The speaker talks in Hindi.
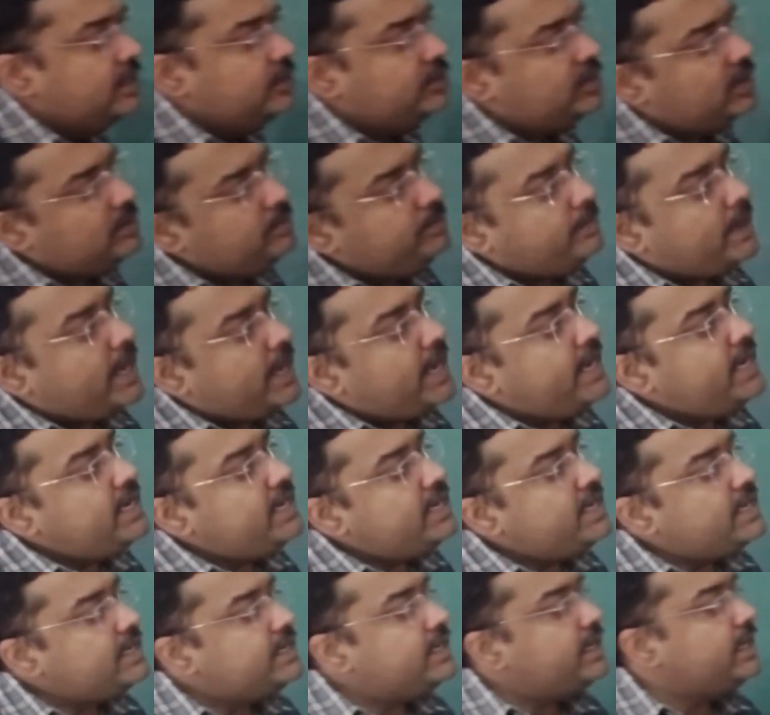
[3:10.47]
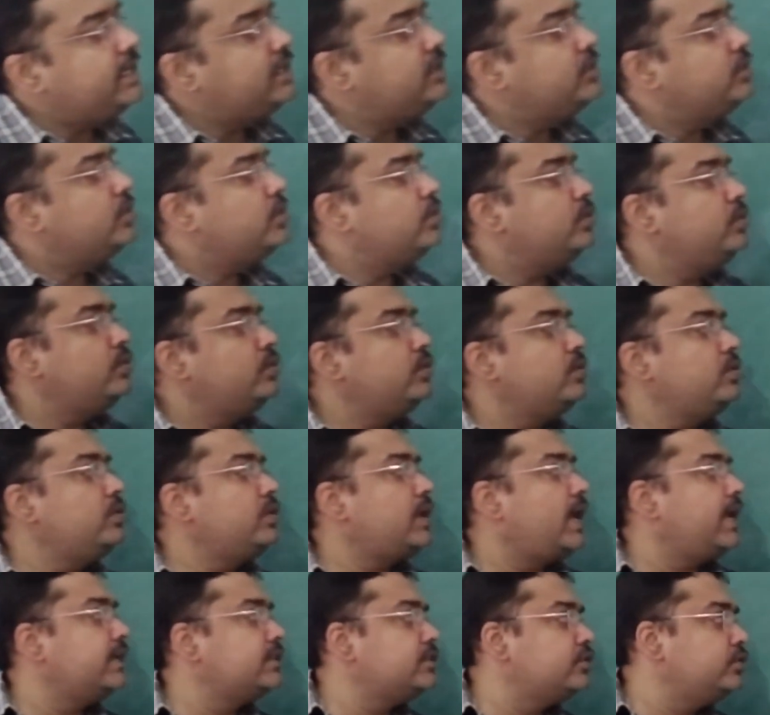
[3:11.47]
तो हम पाएंगे कि इन दोनों
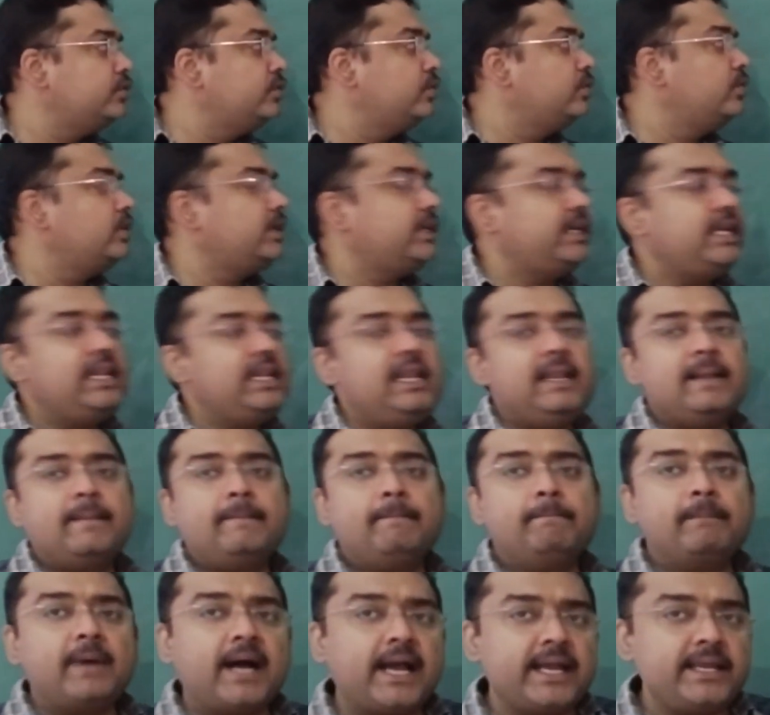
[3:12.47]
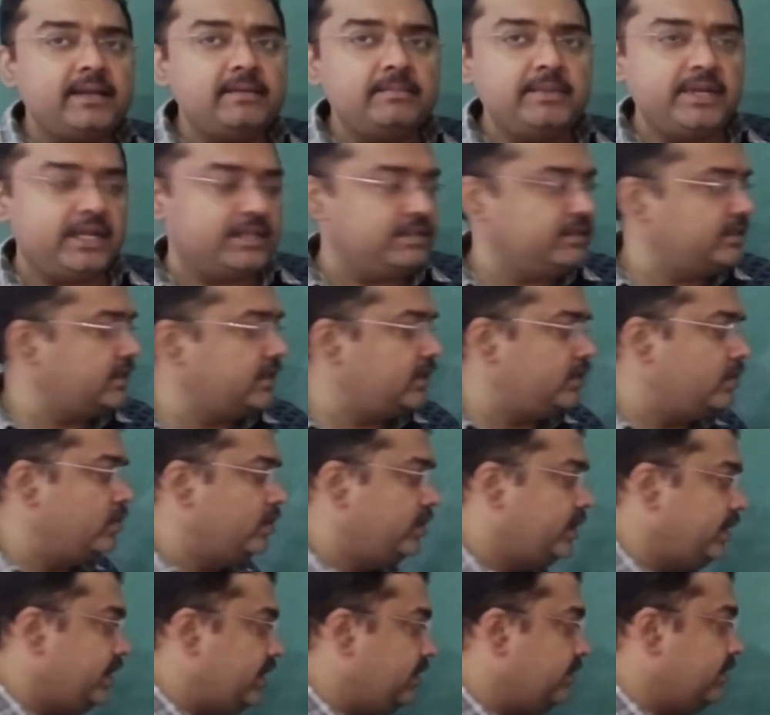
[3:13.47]
रास्तों की लंबाई में अंतर
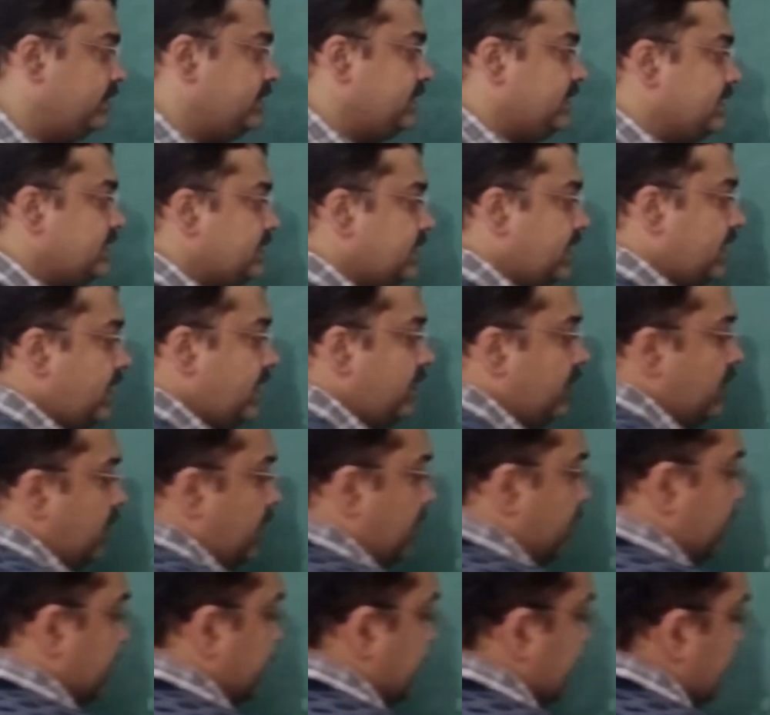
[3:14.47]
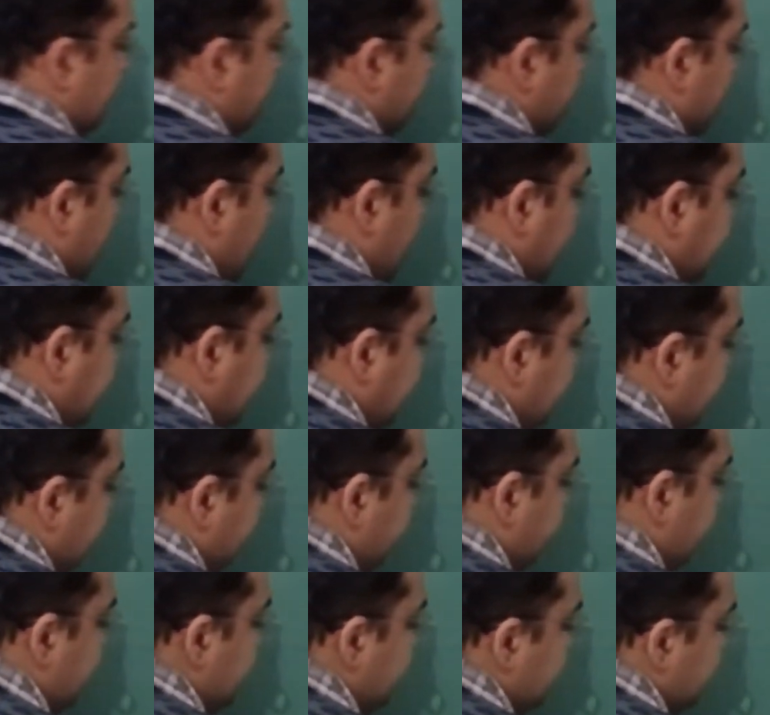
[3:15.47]
होने की वजह से मतलब पाथ
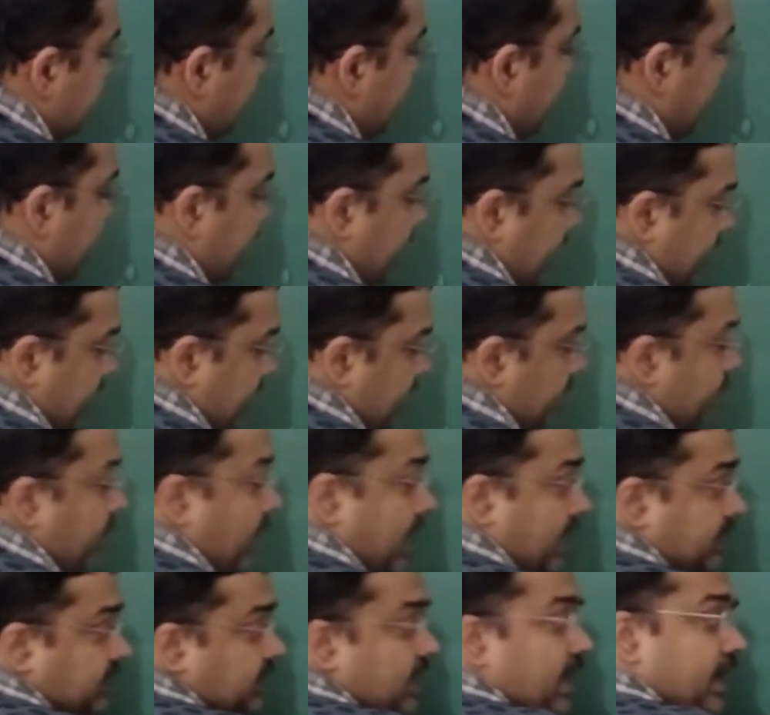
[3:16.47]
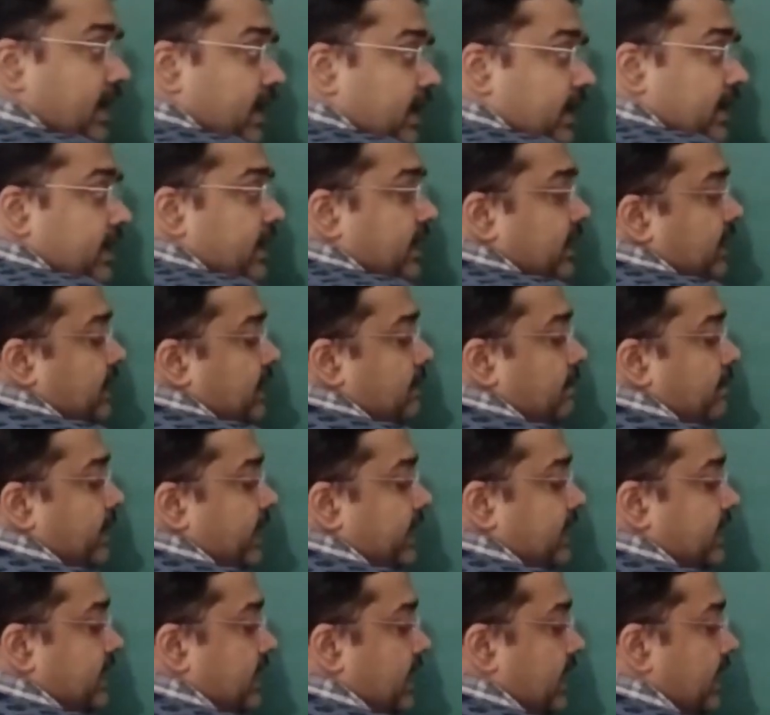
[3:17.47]
डिफरेंस है पाथ अलग अलग
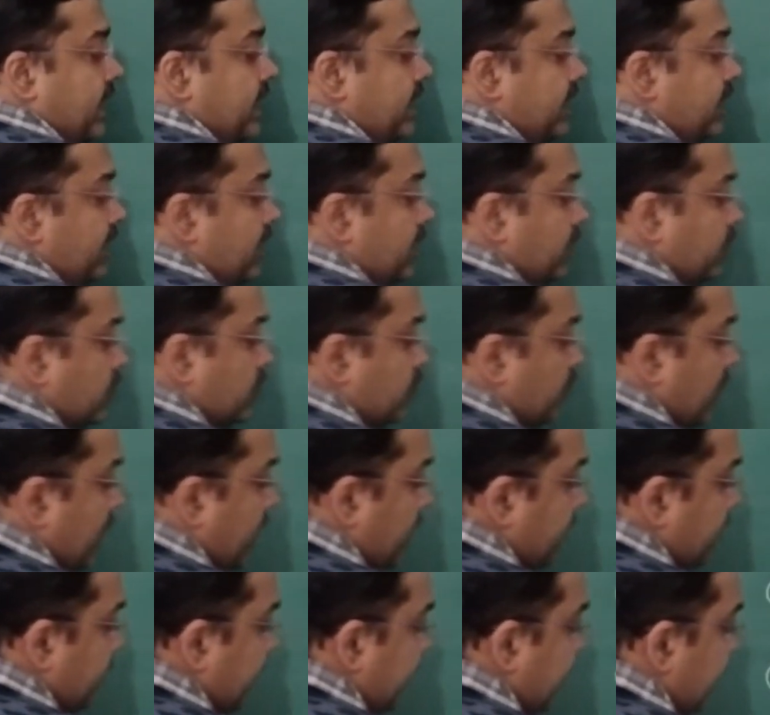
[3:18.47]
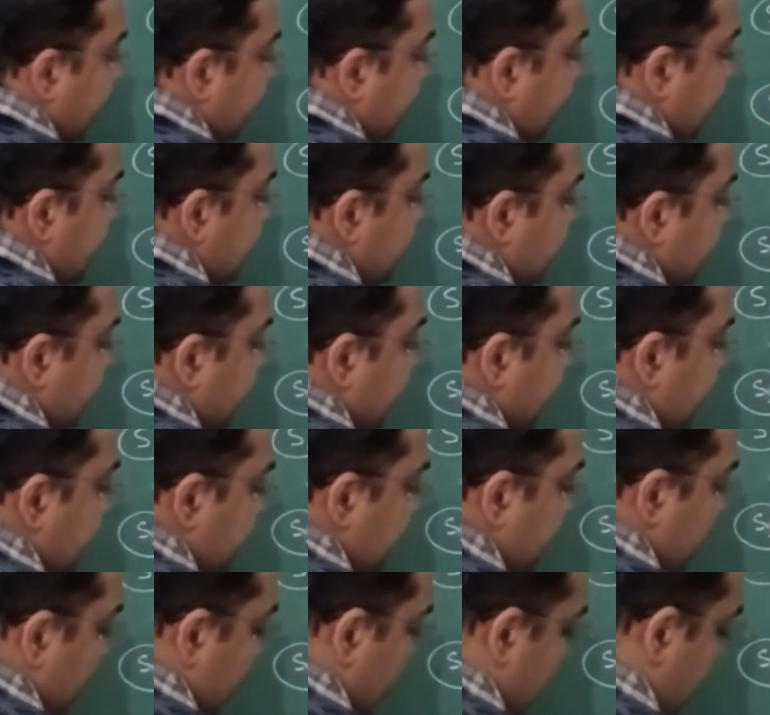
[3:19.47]
लंबाई का है तो वहाँ पर एक फेज
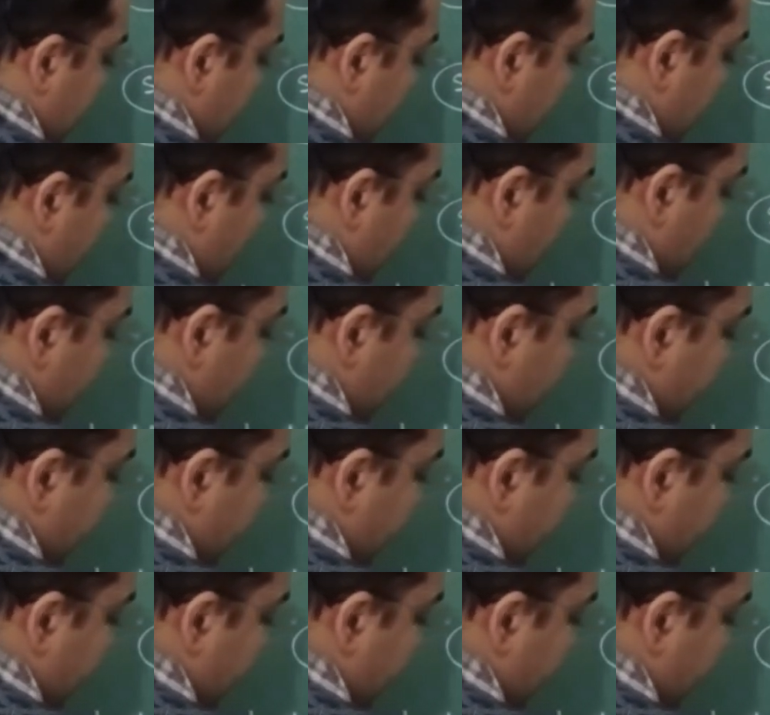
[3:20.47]
डिफरेंस होगा और वो